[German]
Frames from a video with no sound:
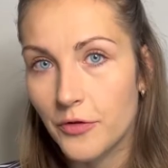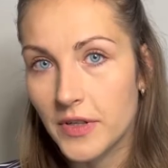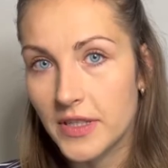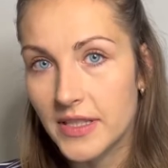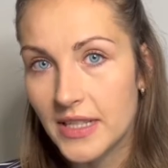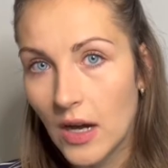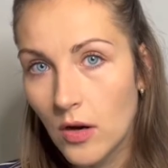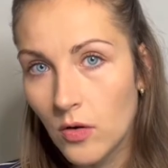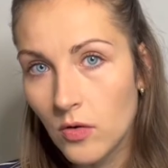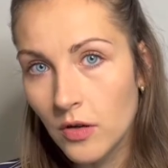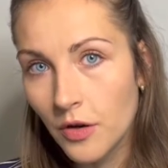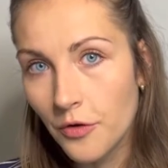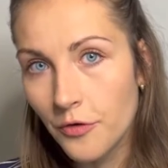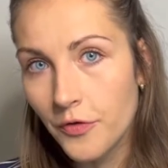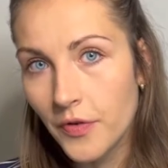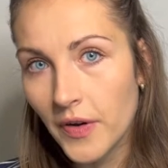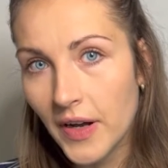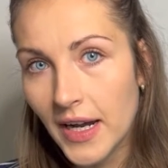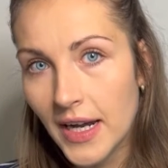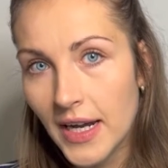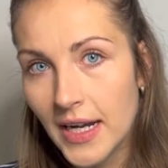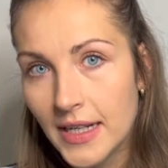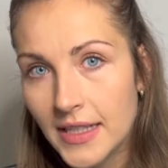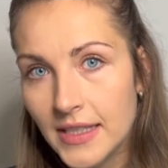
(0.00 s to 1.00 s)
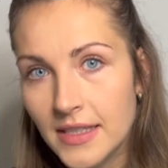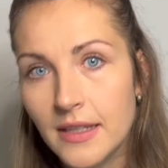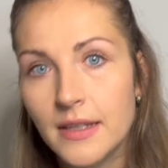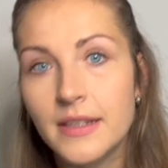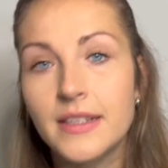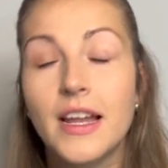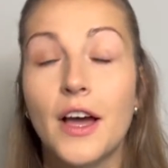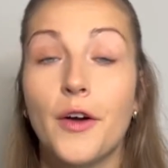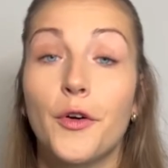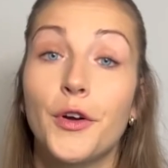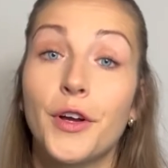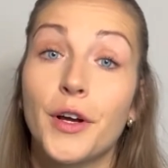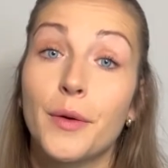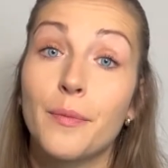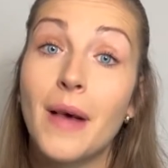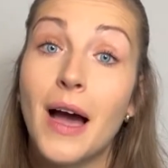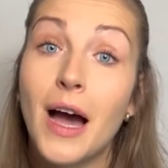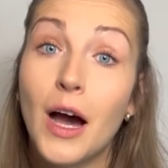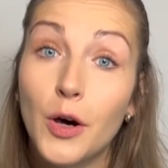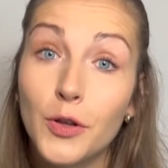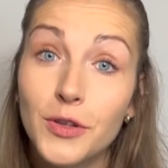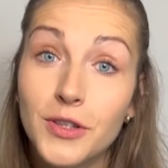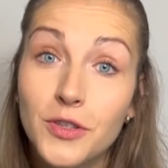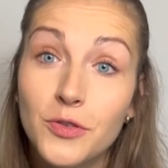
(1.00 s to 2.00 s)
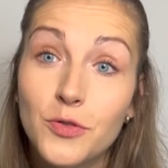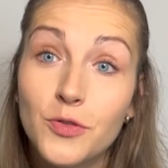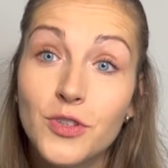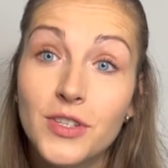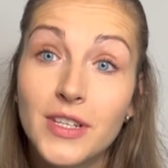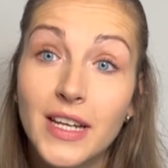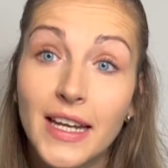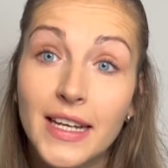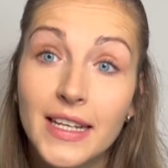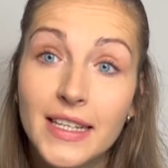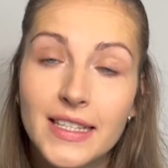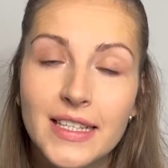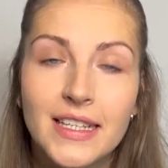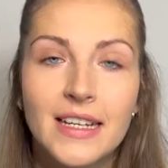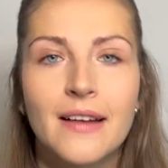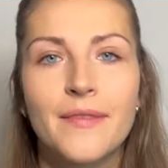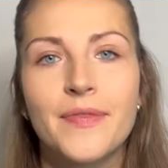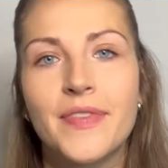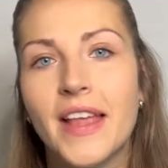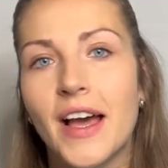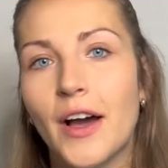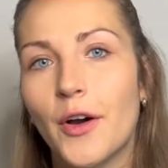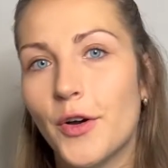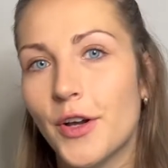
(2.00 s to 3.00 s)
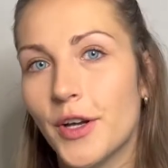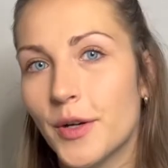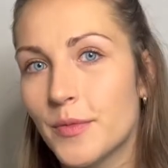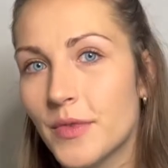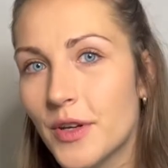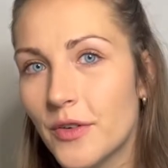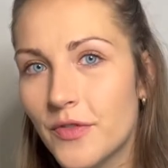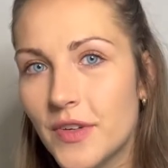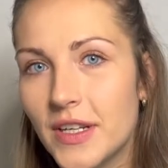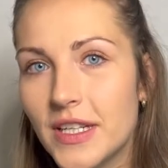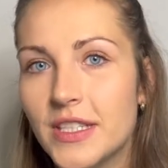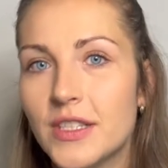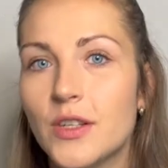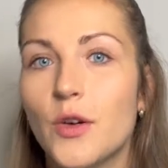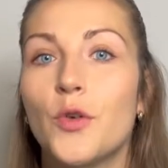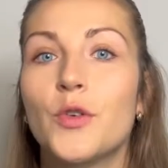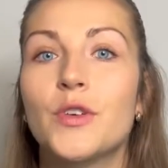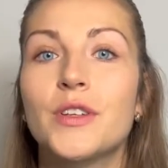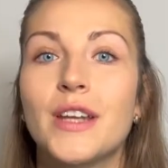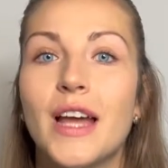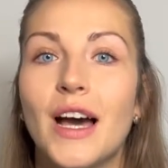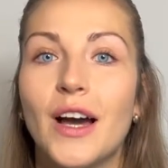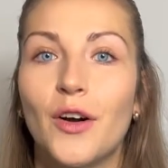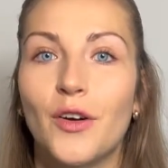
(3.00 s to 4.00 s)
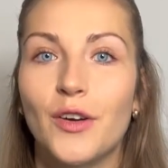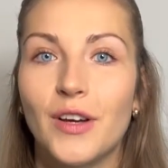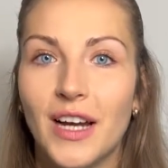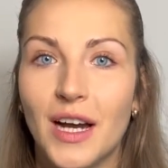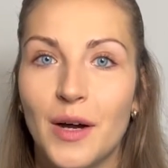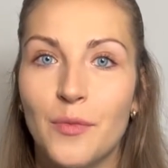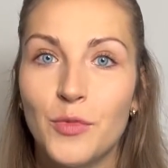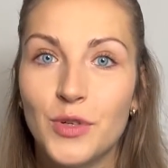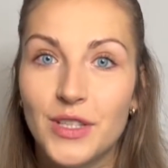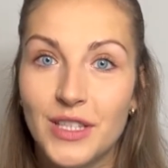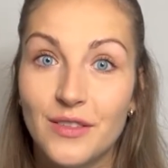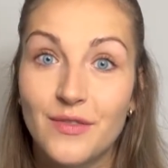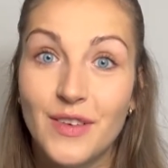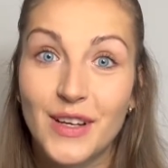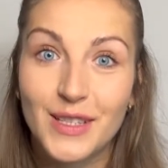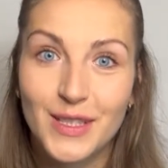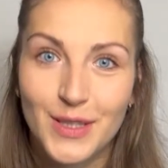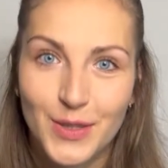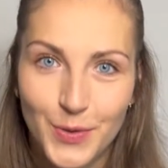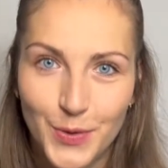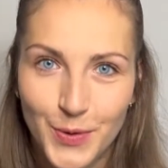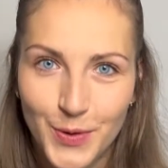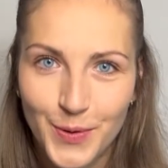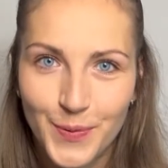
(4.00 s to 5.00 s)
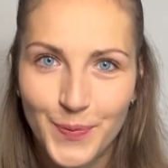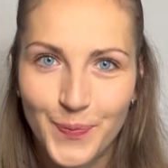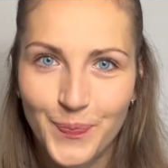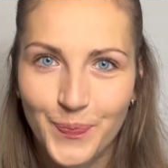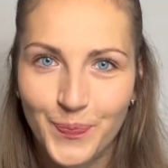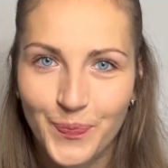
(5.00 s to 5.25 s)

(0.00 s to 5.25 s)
Verdauung gefragt, nach eurem Hautzustand, nach eurem Gewicht und nach eurer Motivation.